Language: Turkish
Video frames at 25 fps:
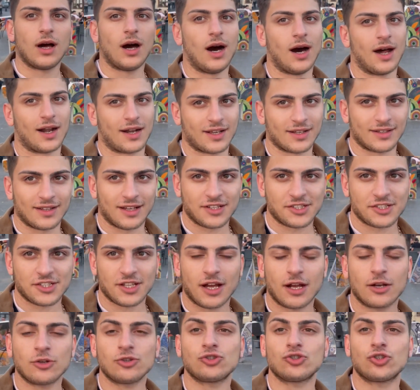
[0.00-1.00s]

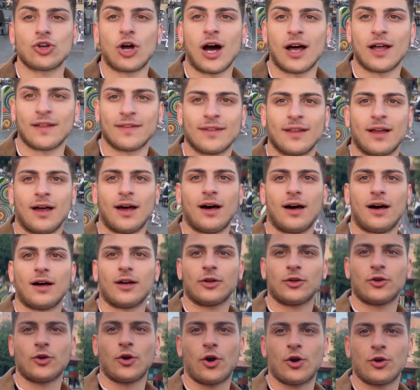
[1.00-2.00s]
Arkadaşlar şu anda
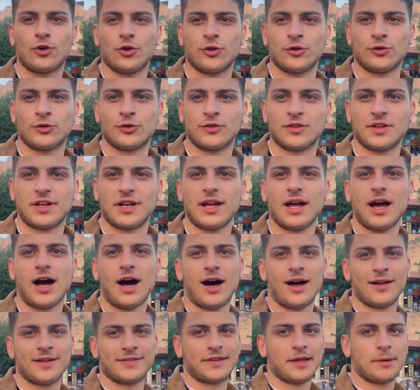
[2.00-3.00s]
gördüğünüz üzere
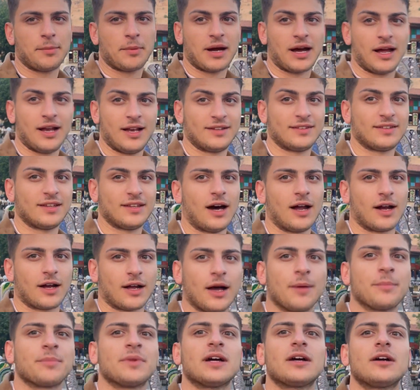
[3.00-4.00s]
Antep Kalesi
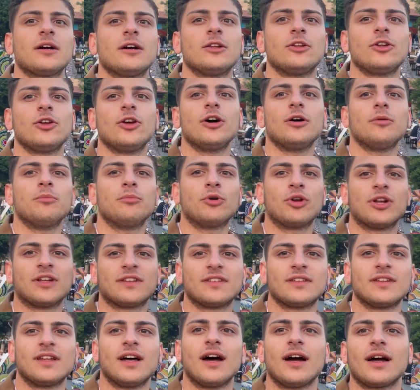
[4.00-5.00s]
arkamda kalıyor.
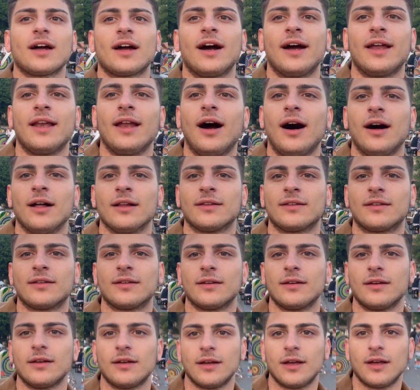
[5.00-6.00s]
Burası da kale
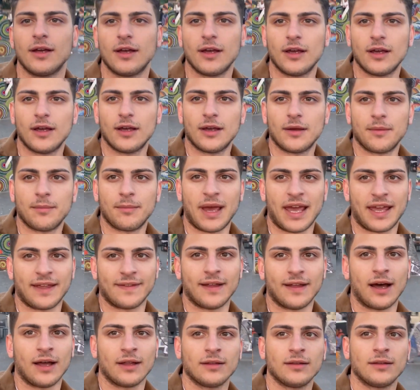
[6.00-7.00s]
altı
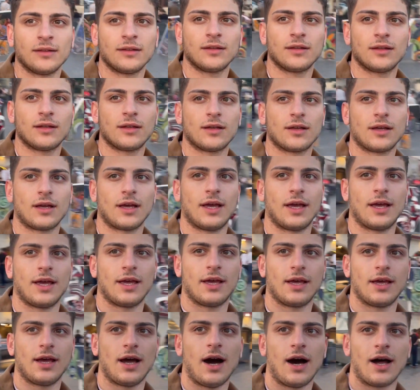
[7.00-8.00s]
meydan.
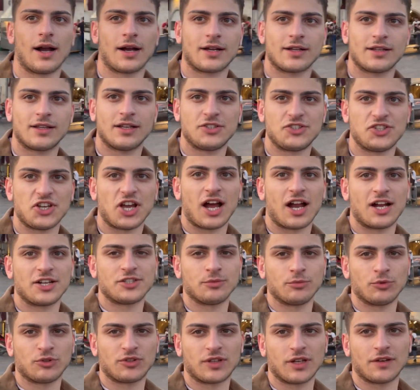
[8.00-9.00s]
Ee, arkada
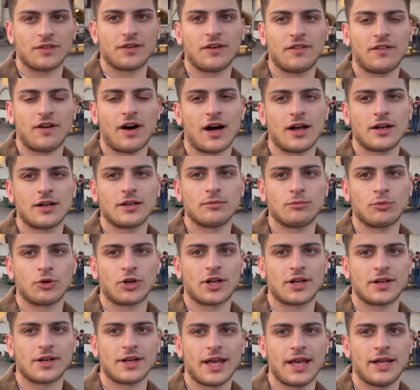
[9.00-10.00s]
ciğerci Mustafa var.
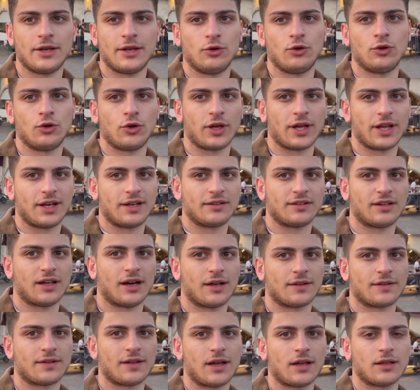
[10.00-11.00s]
Buranın en ünlü yeri
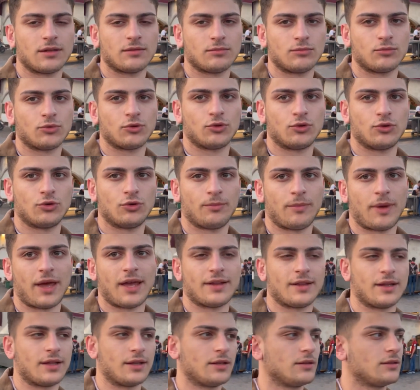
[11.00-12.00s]
zaten bu
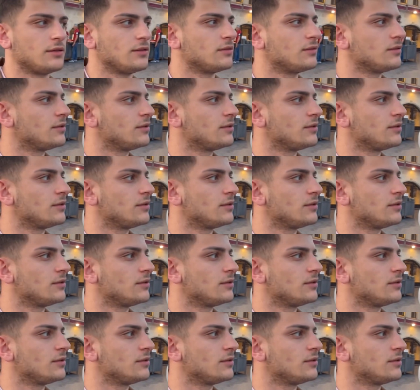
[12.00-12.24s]
meydanın.